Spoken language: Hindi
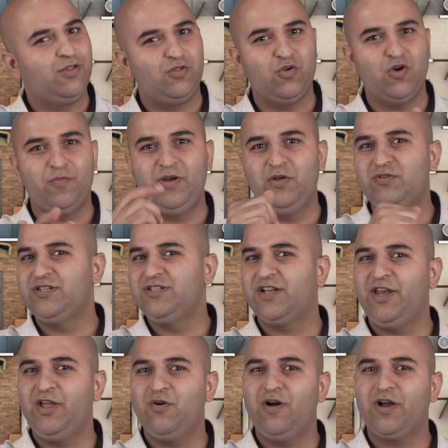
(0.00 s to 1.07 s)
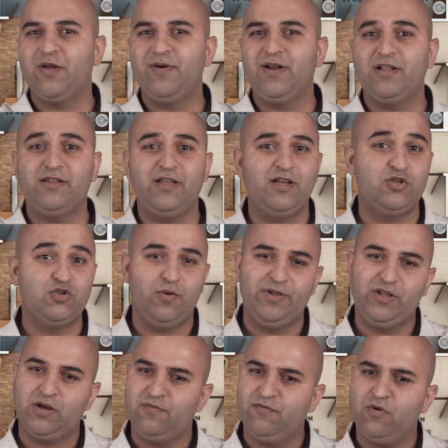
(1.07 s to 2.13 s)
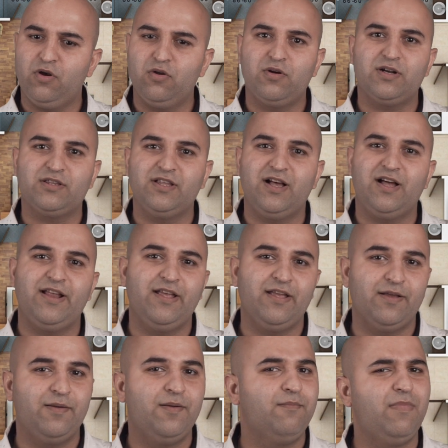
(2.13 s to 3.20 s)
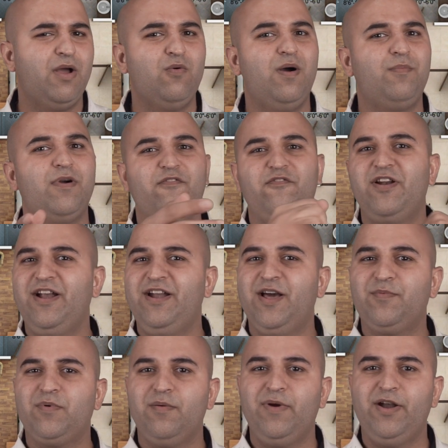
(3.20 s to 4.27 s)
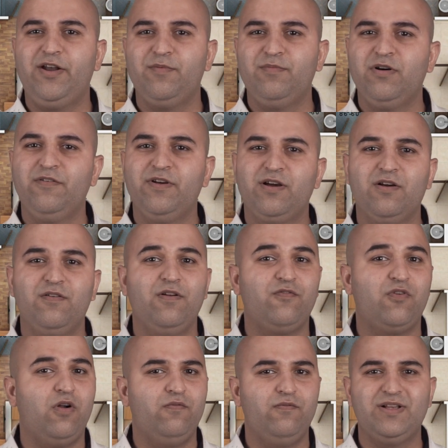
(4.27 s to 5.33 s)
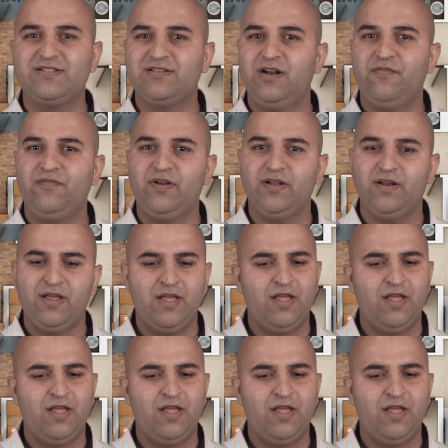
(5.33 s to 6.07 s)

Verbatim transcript: तो अपनी उसी जर्नी को आगे बढ़ाते हैं जो अभी तक हम फॉलो करते आ रहे हैं मैं हूं आपका फ्रेंड आपका मेंटर भव्य कंवल फ्रॉम वेस्ट क्राफ्टर